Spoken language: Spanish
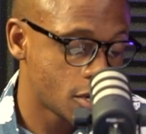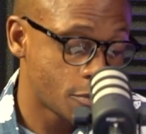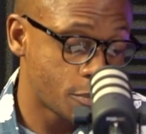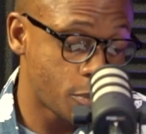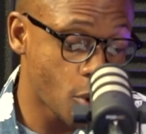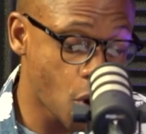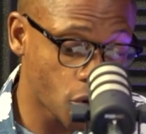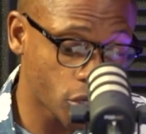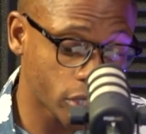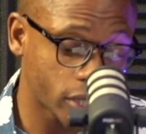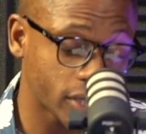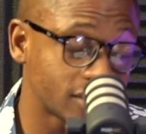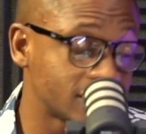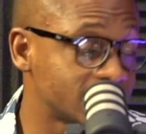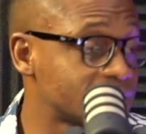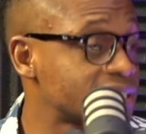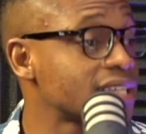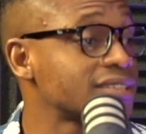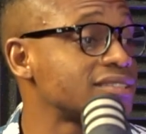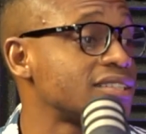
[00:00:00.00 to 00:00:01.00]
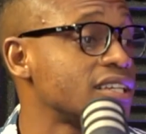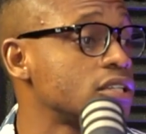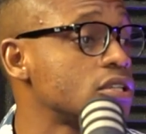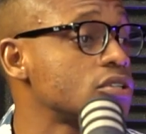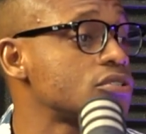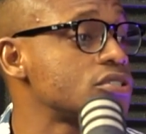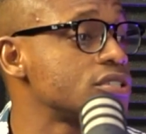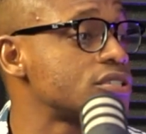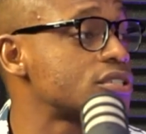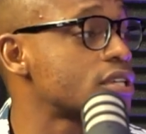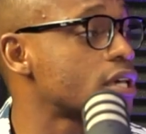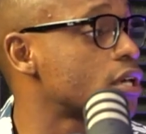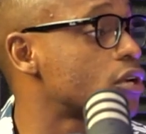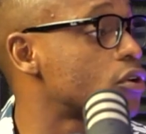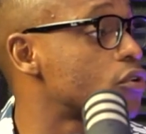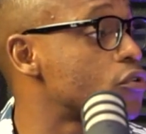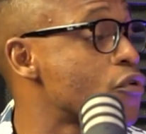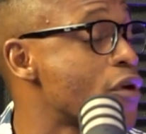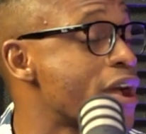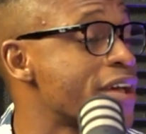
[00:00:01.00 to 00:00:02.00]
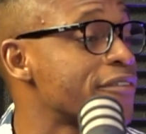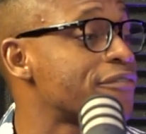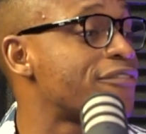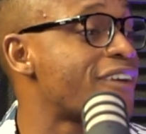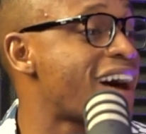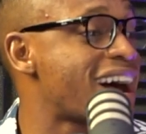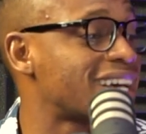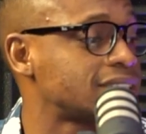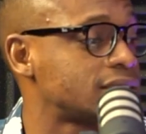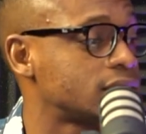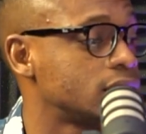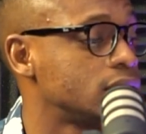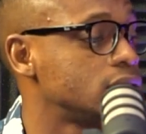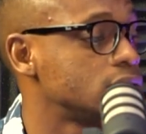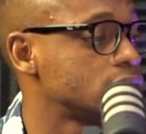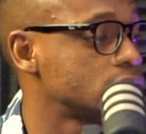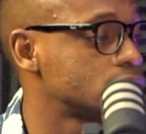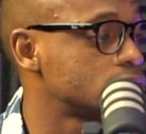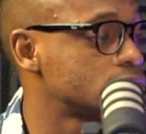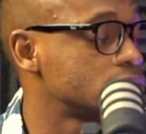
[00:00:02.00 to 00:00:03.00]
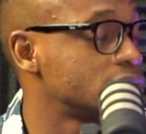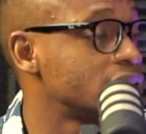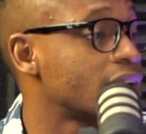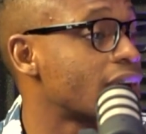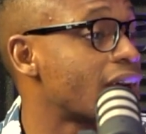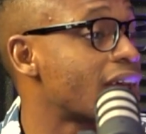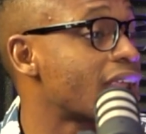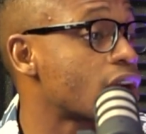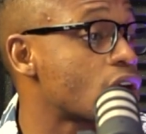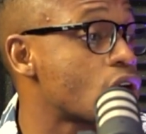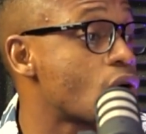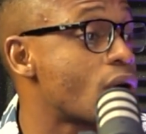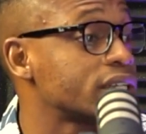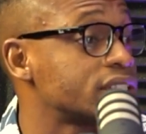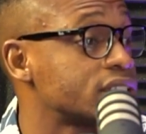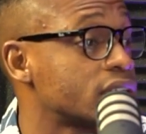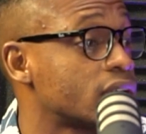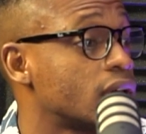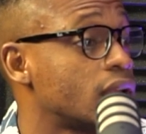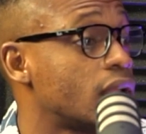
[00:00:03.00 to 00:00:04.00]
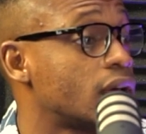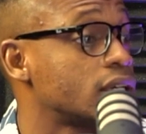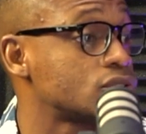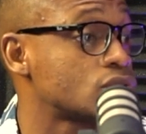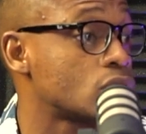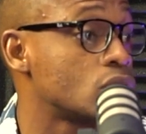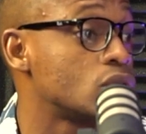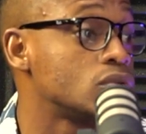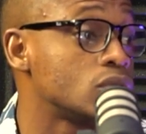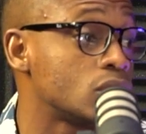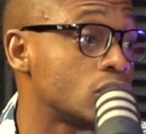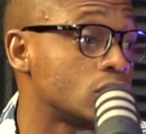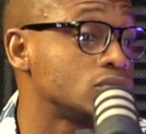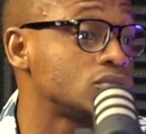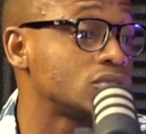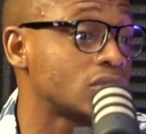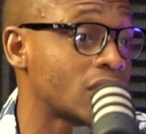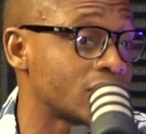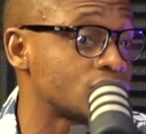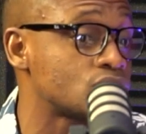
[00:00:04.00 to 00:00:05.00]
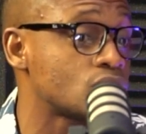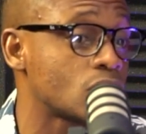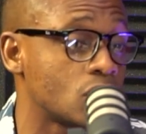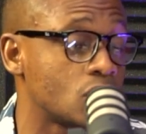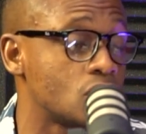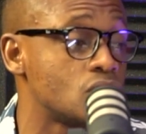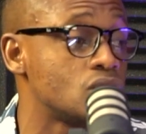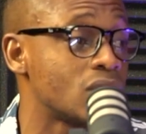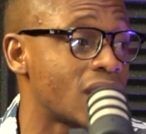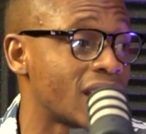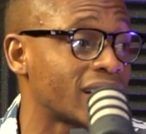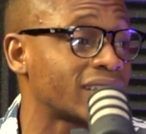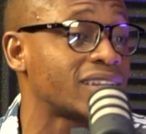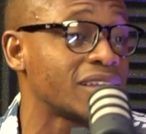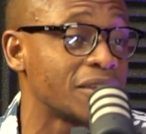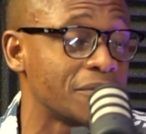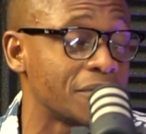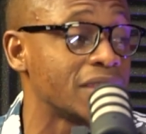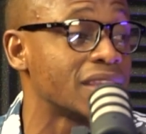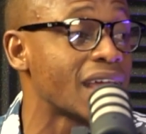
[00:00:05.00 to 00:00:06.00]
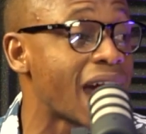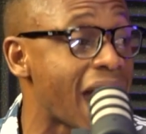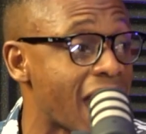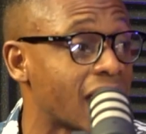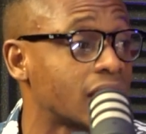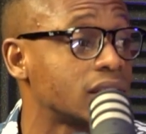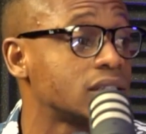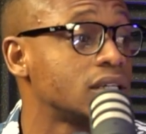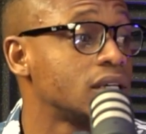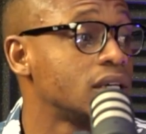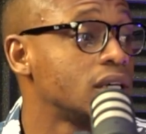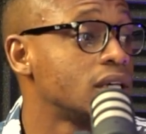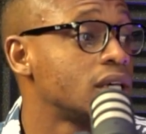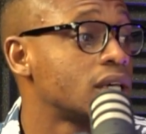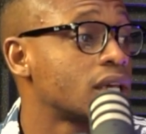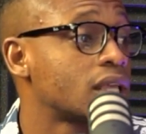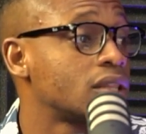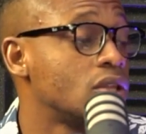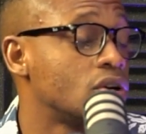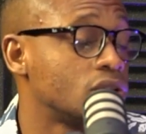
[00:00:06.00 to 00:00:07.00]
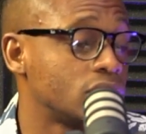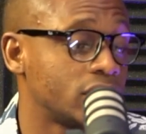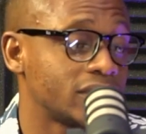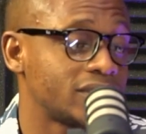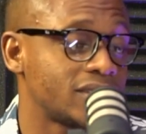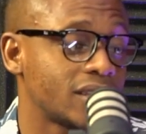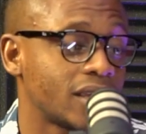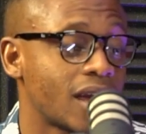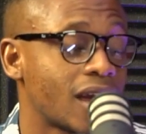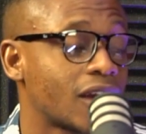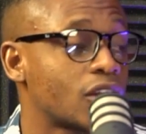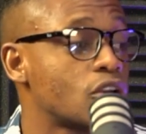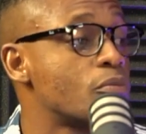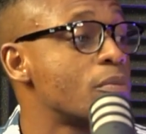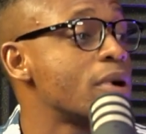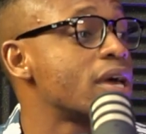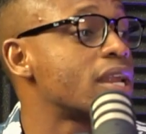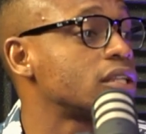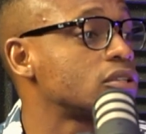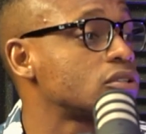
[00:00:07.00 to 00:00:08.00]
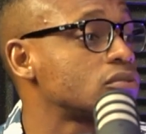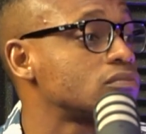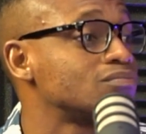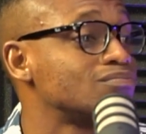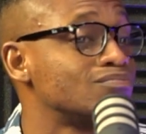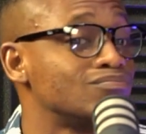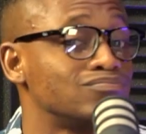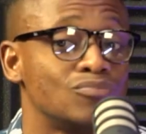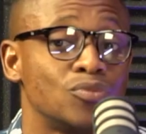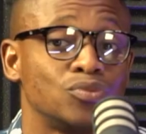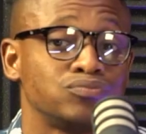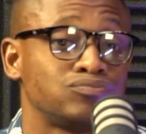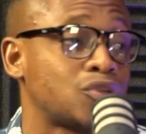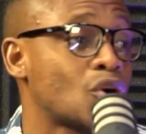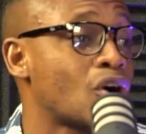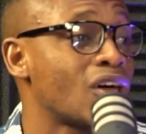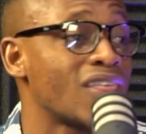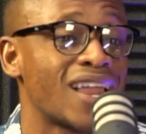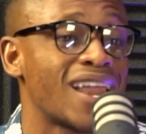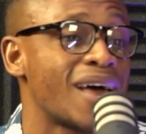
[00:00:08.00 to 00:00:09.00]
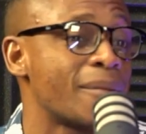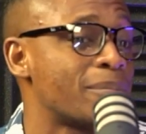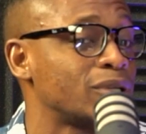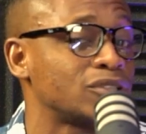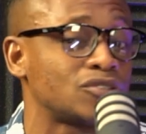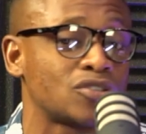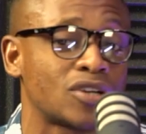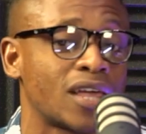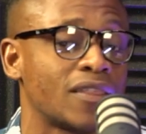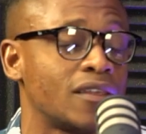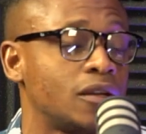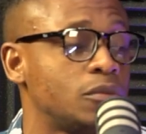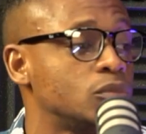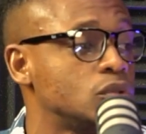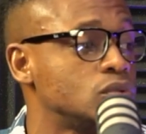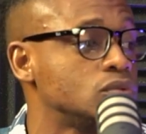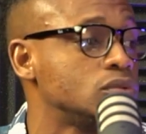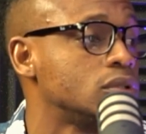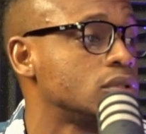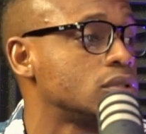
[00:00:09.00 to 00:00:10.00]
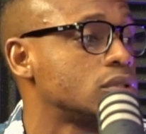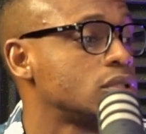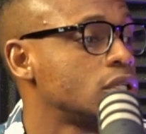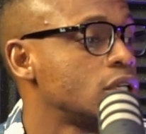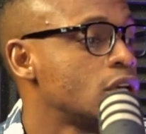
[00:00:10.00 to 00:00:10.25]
Porque siendo sincero, no es fácil llegar a Coachella. Eso es, eso es una actividad donde se aglomeran todas las personas del mundo.